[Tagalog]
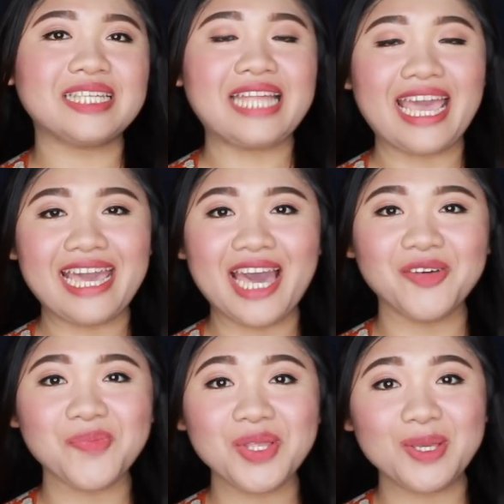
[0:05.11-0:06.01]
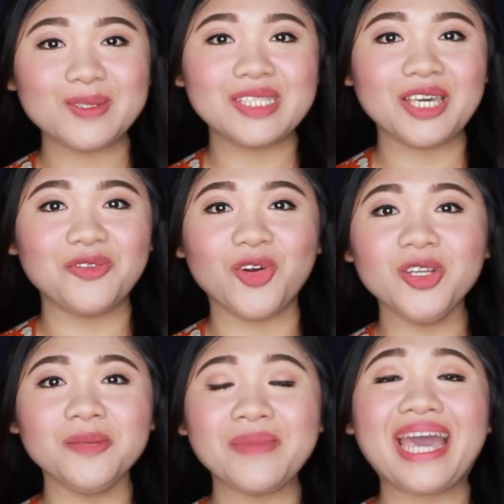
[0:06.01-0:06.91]
that I have been using for
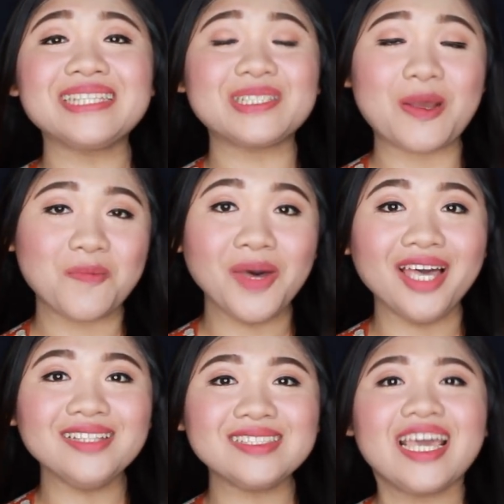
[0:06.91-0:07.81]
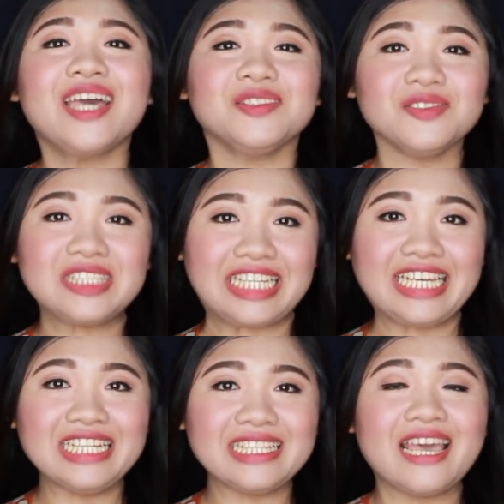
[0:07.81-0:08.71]
the past months to
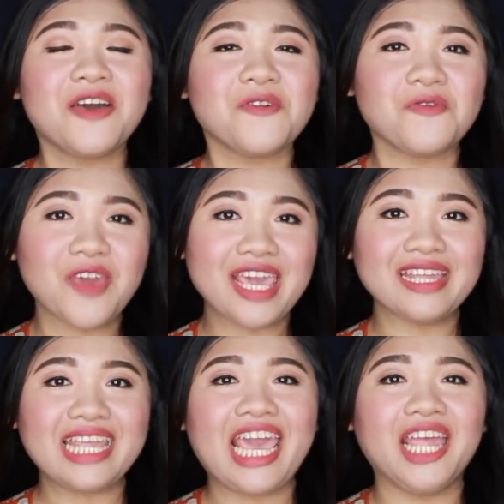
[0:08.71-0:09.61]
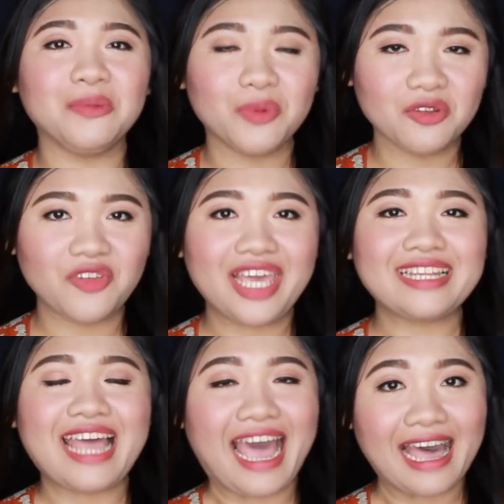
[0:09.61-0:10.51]
treat, fade, and
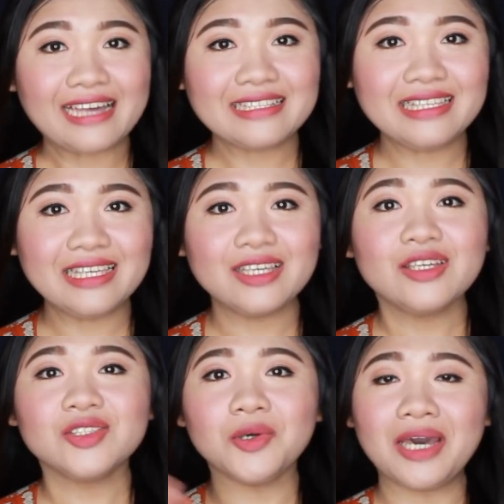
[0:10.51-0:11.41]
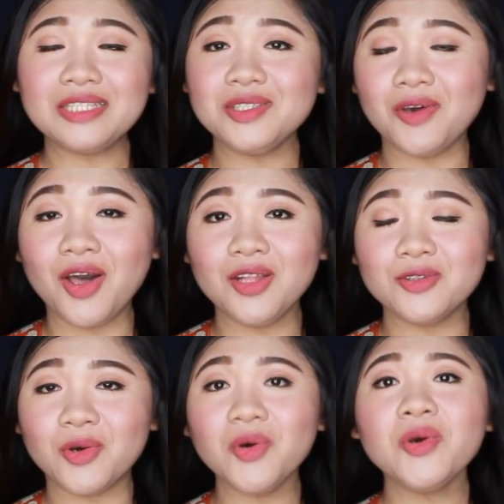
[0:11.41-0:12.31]
prevent acne. So as you all
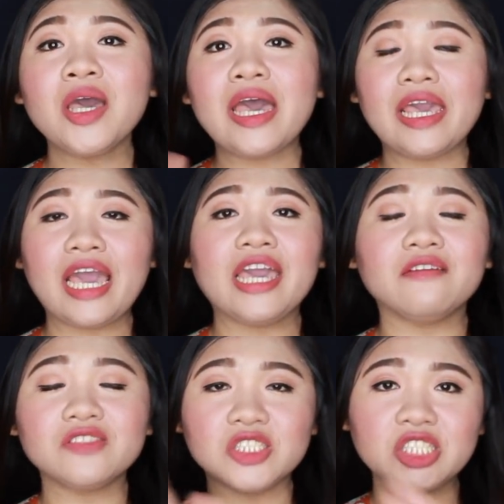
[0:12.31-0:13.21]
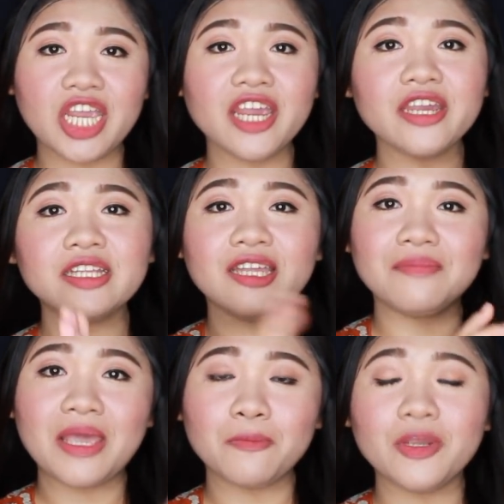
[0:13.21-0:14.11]
know, I have shared in
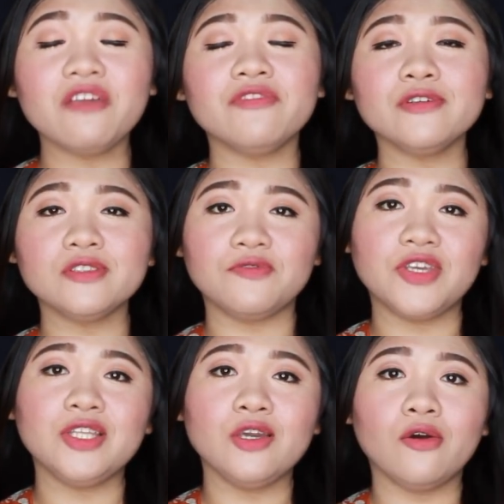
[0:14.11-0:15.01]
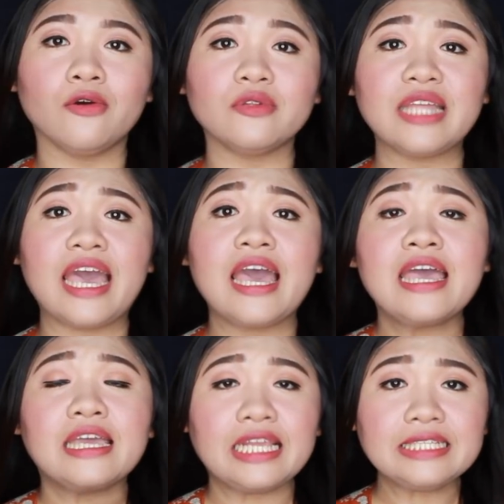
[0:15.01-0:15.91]
my previous video na
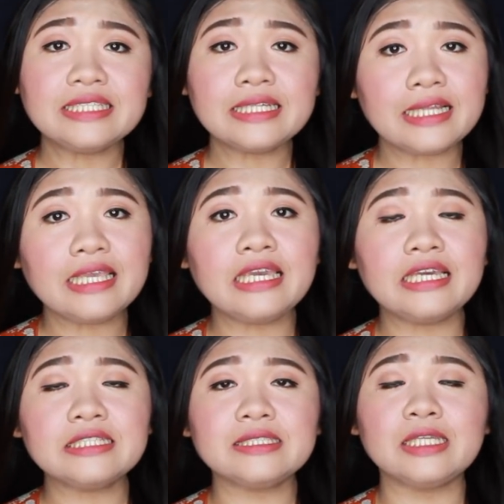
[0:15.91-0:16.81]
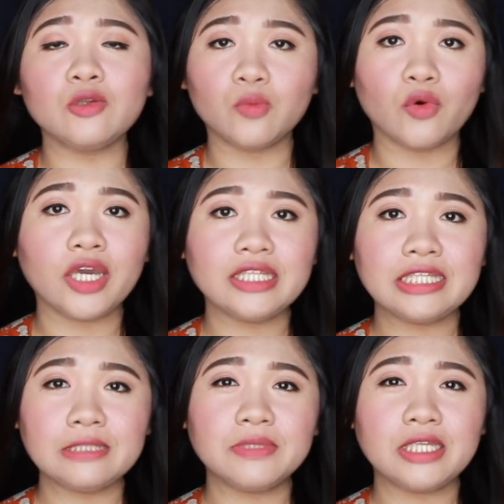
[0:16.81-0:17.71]
recently is tinubuan
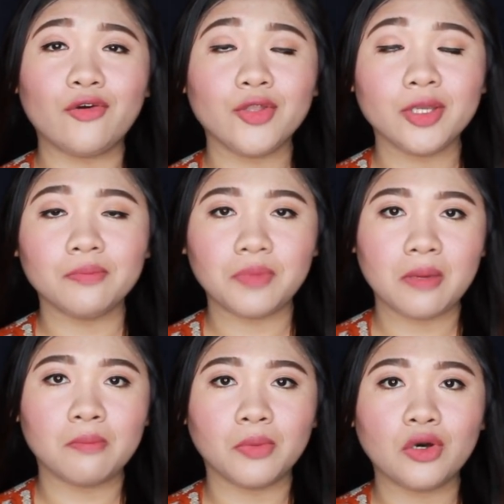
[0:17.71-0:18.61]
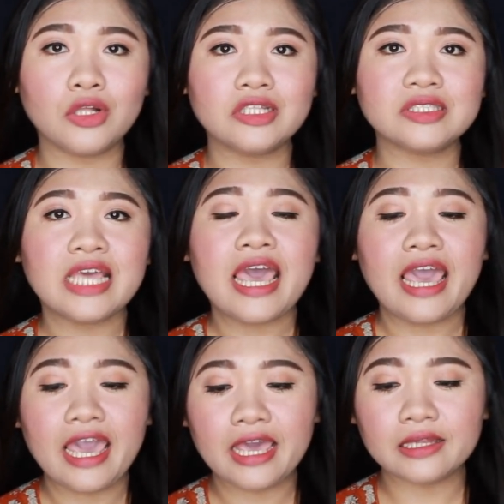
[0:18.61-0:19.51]
na naman ako ng pimples.
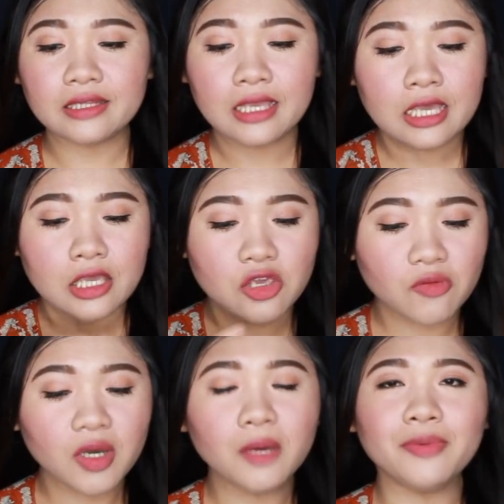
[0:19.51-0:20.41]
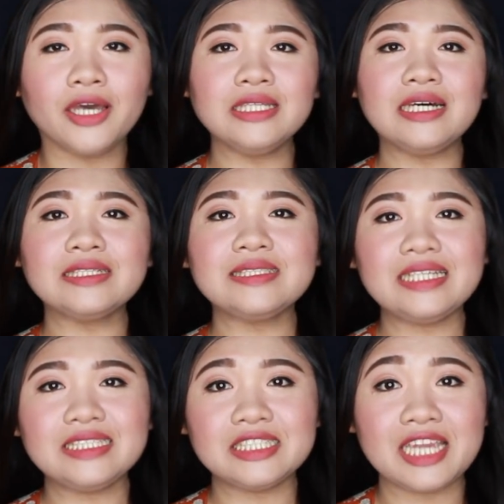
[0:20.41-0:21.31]
And yung mga products
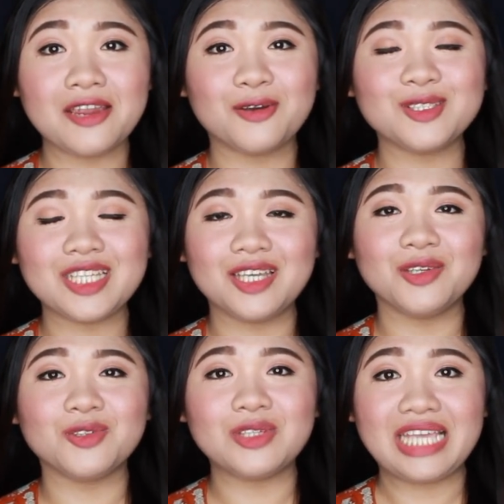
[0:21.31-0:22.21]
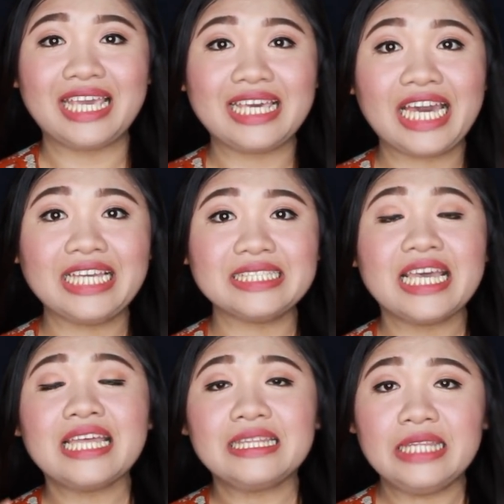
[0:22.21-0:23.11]
na isi-share ko sa inyo today, guys,
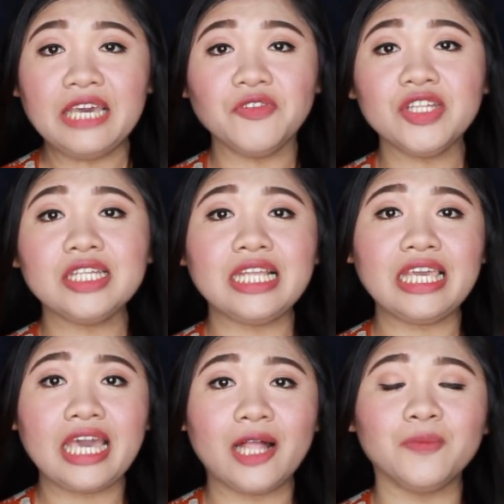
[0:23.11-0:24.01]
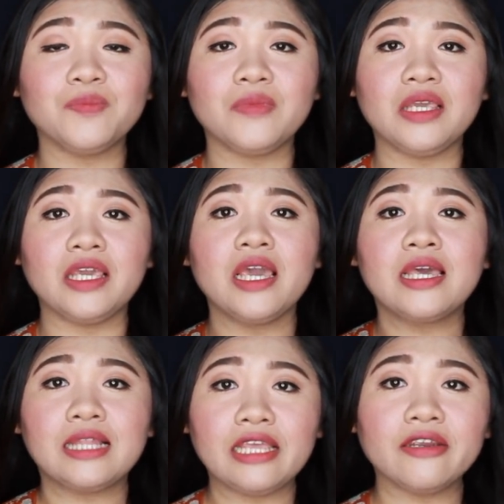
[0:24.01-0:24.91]
definitely helped me
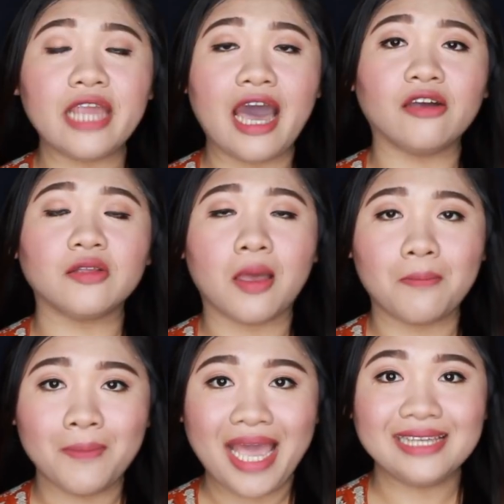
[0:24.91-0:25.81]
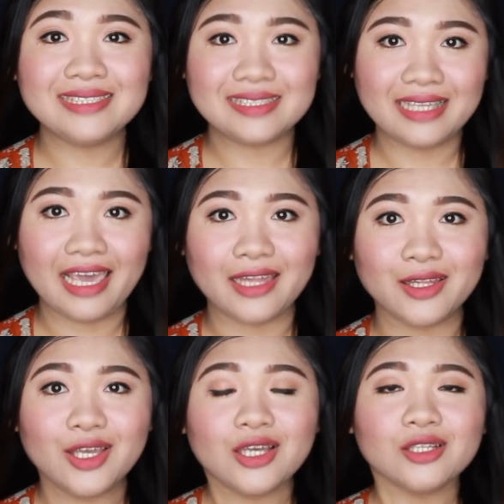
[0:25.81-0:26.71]
clear out my skin.
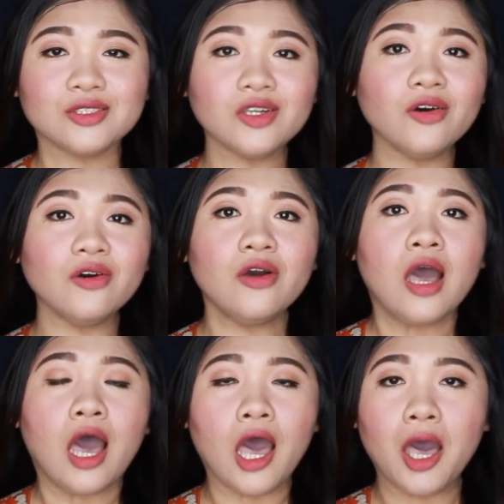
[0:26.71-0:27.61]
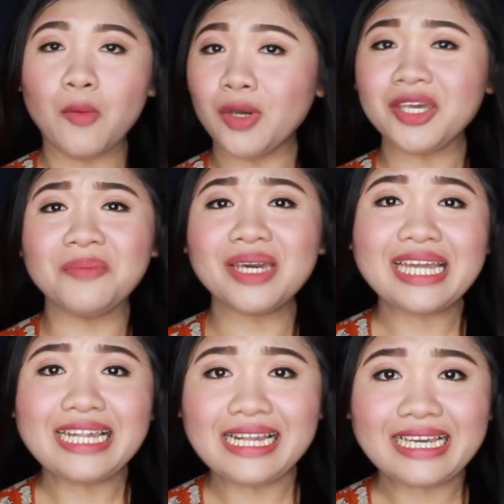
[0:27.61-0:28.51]
So, uh, huwag kayong
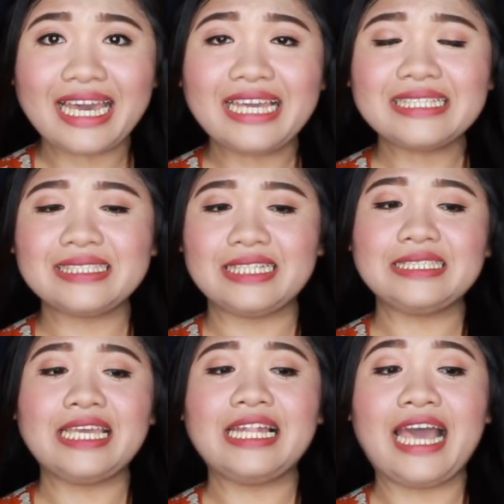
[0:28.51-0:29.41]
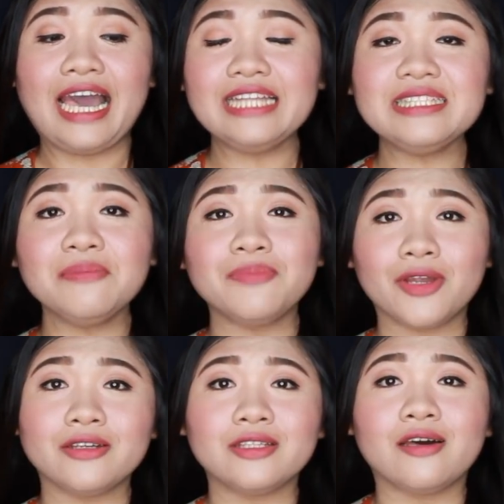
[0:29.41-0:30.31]
mag-alala guys kasi lahat ng
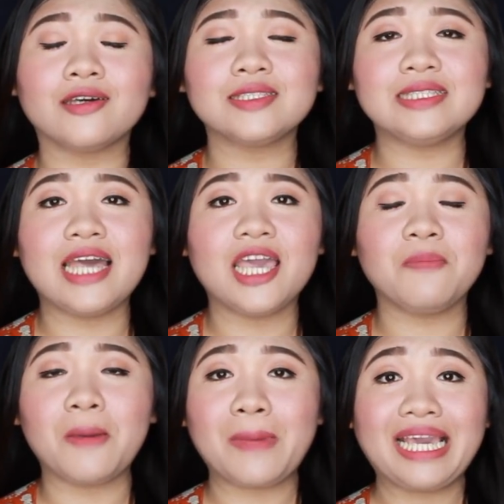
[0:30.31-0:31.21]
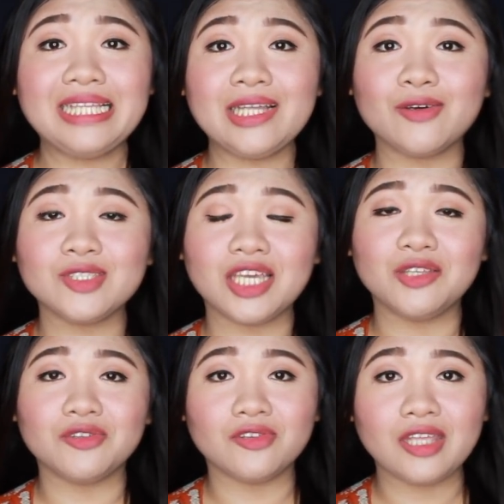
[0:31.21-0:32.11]
products na ipapakita ko sa
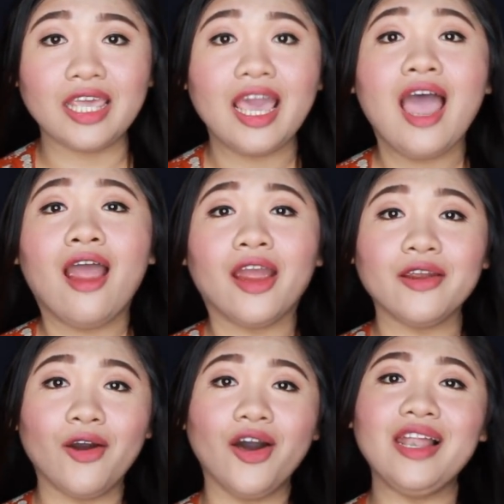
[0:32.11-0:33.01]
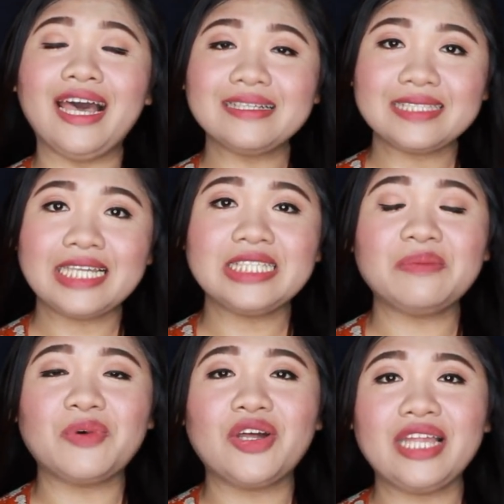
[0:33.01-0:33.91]
inyo today are all
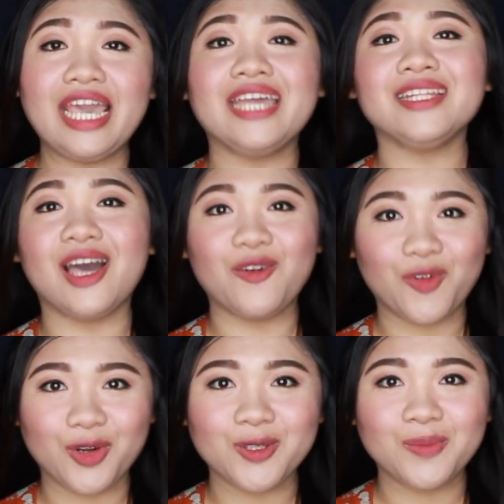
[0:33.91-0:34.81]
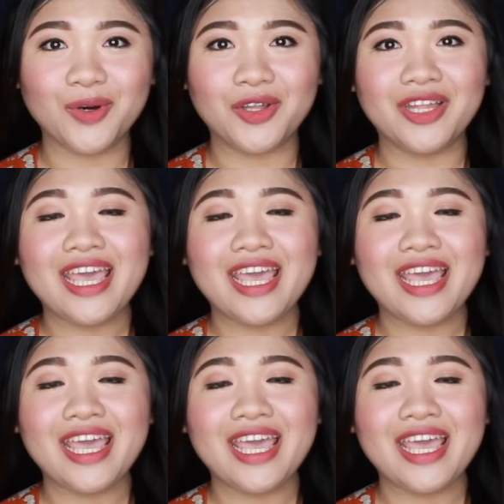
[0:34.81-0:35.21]
accessible and affordable.